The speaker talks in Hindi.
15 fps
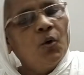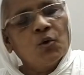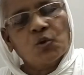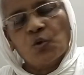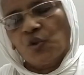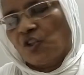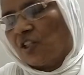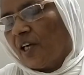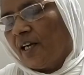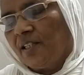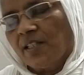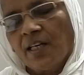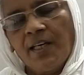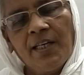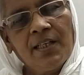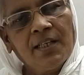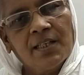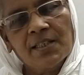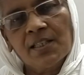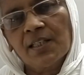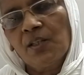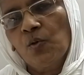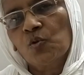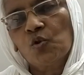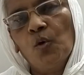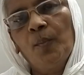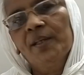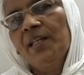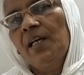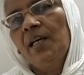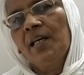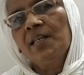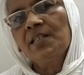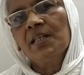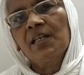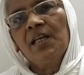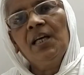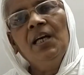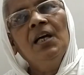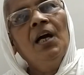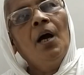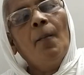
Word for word: उसको चेंज नहीं कर सके उसको बदल नहीं सके